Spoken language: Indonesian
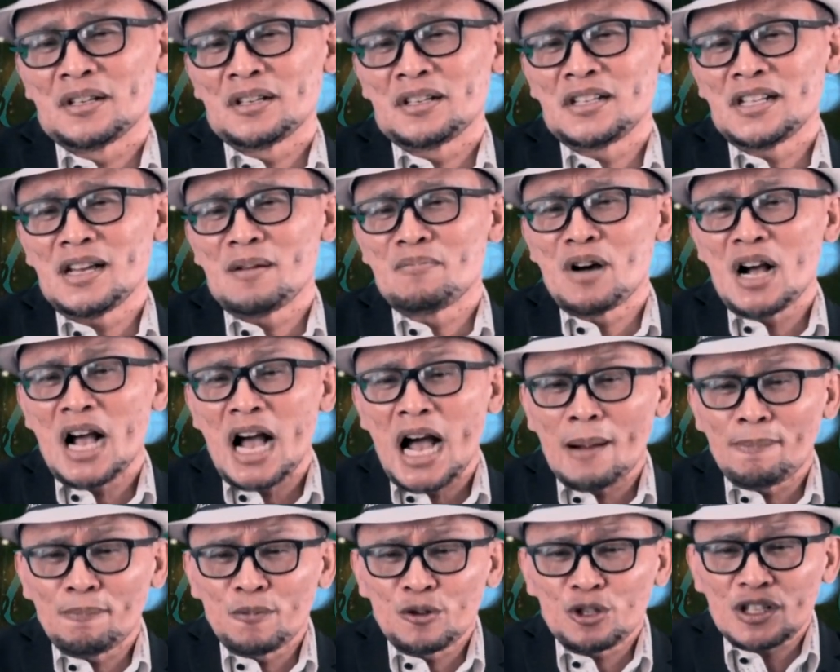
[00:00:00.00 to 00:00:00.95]
Dia
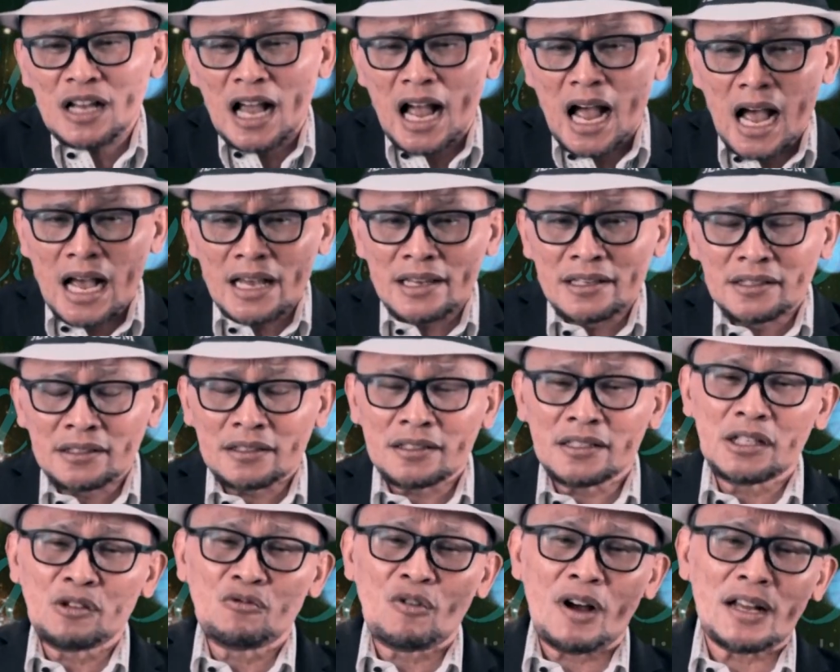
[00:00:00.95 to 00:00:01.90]
menghapus air
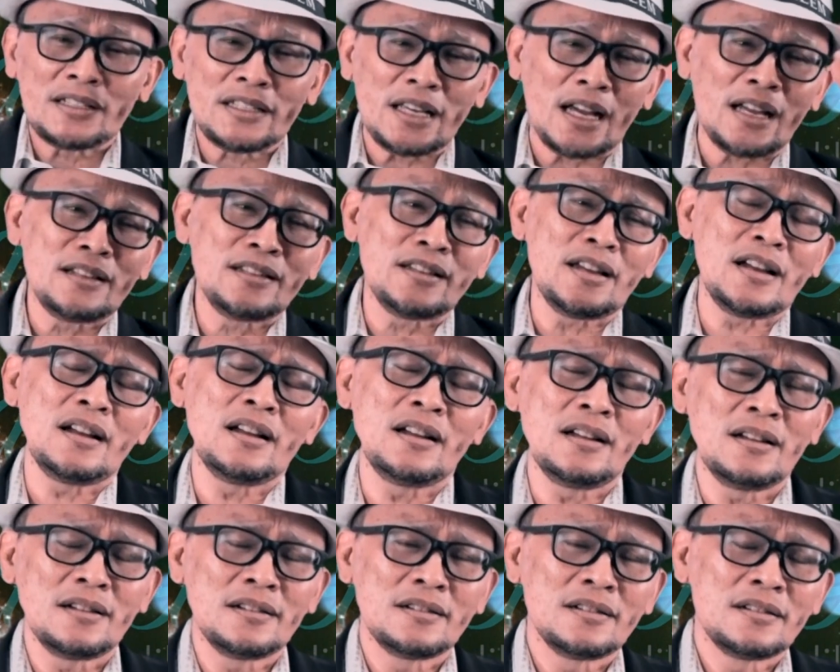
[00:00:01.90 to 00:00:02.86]
di wajahnya
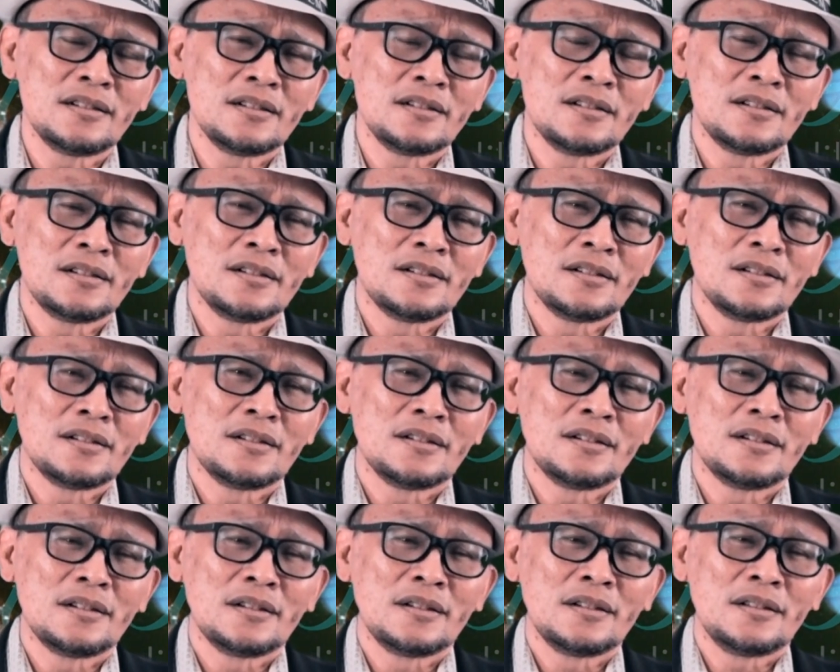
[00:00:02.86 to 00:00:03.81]

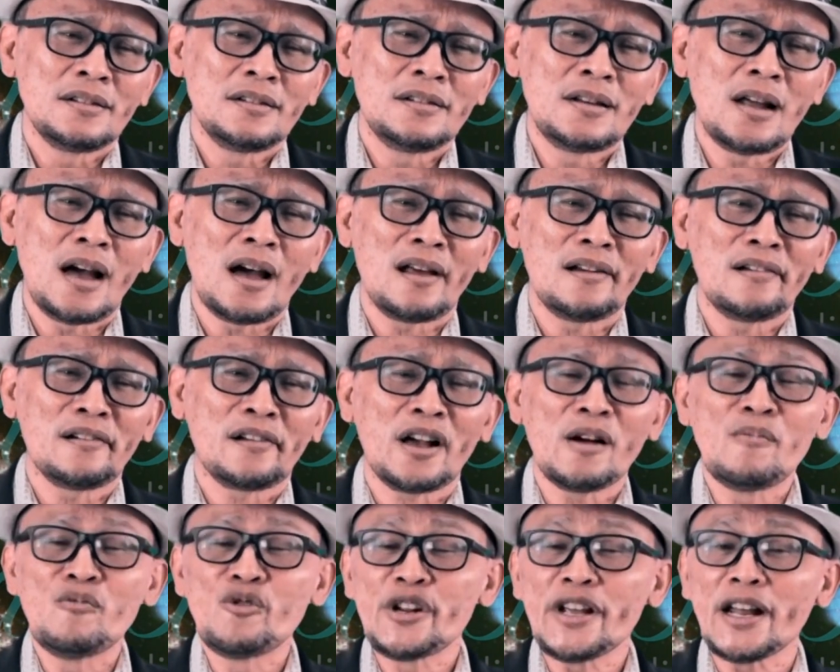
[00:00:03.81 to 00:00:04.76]
dan
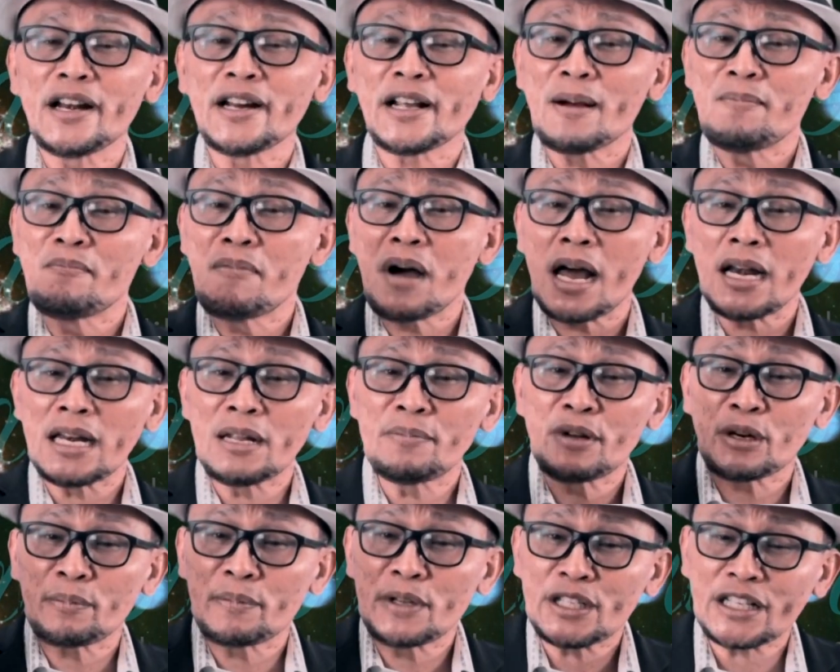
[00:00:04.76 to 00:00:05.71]
kemudian
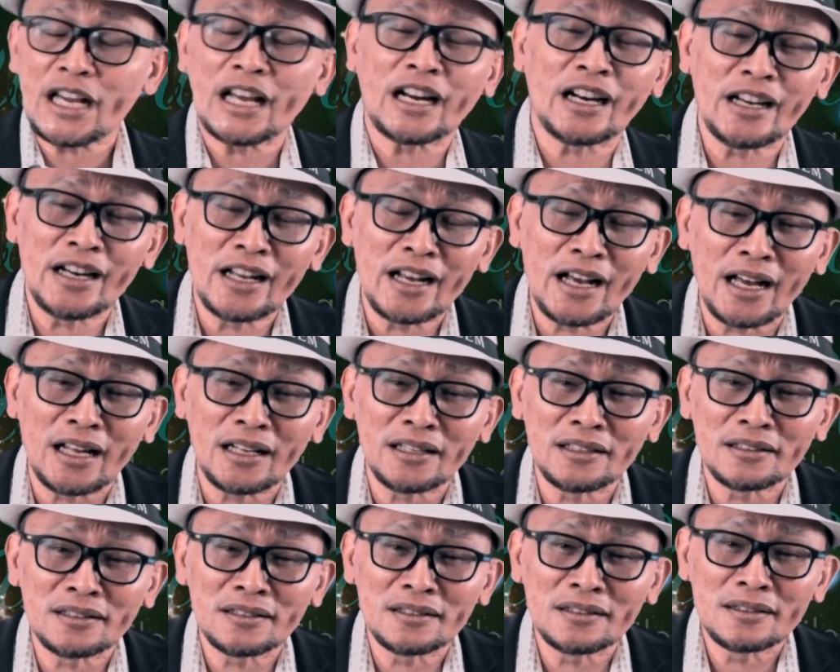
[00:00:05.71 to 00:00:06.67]
kembali berbicara
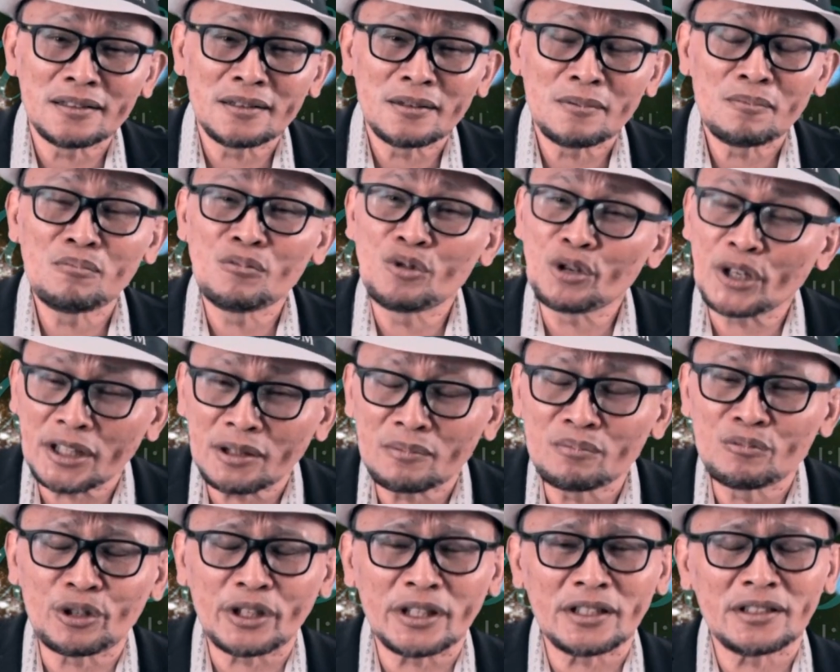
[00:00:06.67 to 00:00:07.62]
dengan
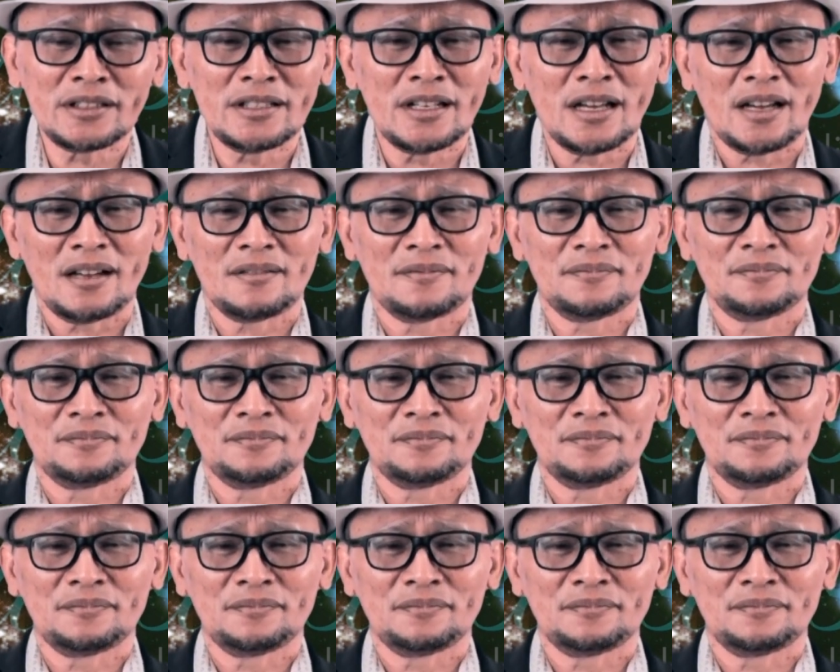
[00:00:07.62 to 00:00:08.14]
murid-muridnya.